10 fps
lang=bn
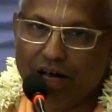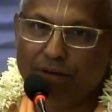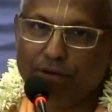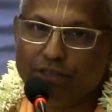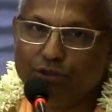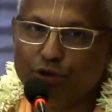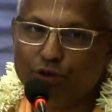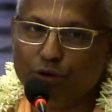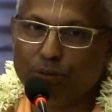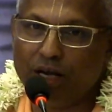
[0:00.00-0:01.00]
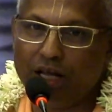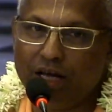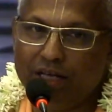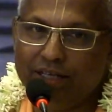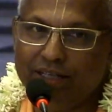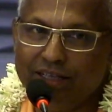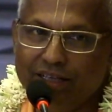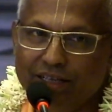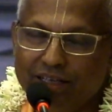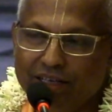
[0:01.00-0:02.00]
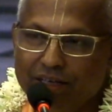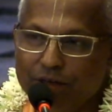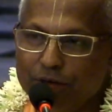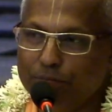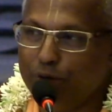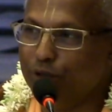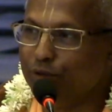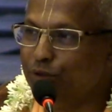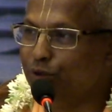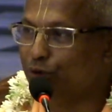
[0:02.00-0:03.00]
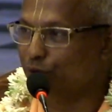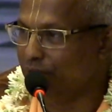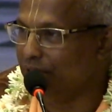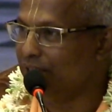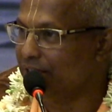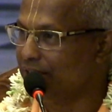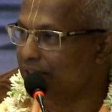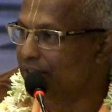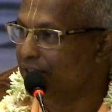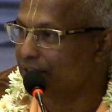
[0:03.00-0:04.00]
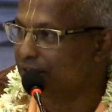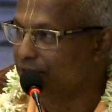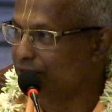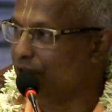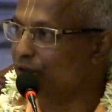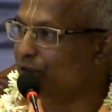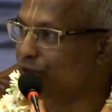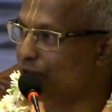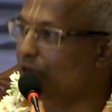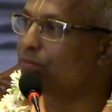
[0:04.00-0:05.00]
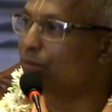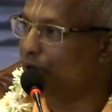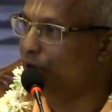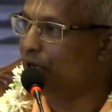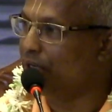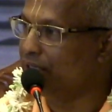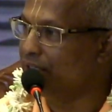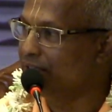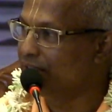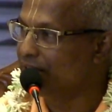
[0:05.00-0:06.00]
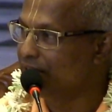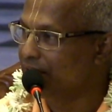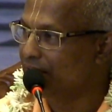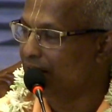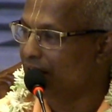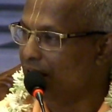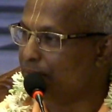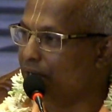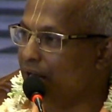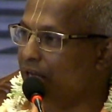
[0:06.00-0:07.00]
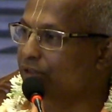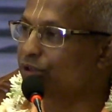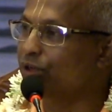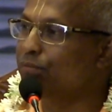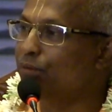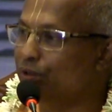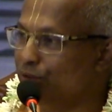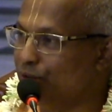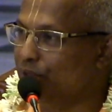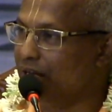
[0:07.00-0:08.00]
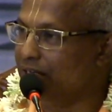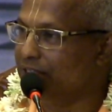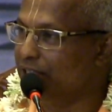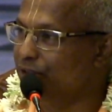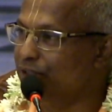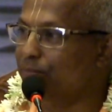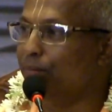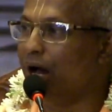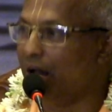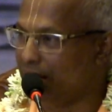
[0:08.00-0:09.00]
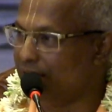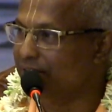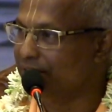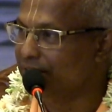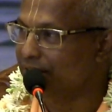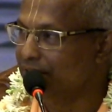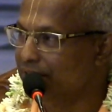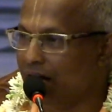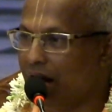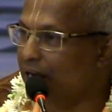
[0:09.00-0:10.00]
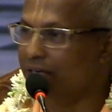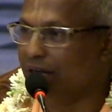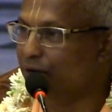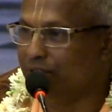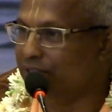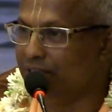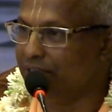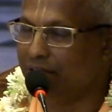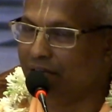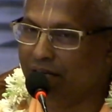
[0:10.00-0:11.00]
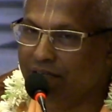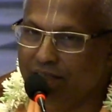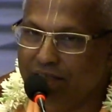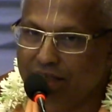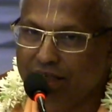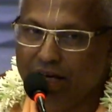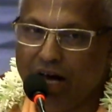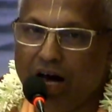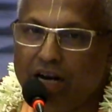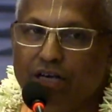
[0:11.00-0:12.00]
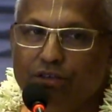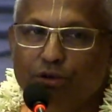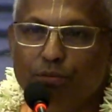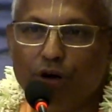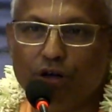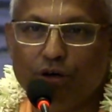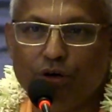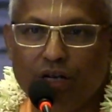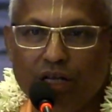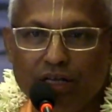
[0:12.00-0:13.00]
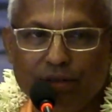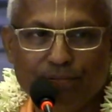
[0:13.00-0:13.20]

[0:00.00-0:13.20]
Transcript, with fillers: আমরা ছোটবেলায় বন্ধু করি যখন জন্ম হয় আমার একজন বন্ধু থাকে সে হচ্ছে মা তা আর কাউকে চিনি না আর একটু বড় হলে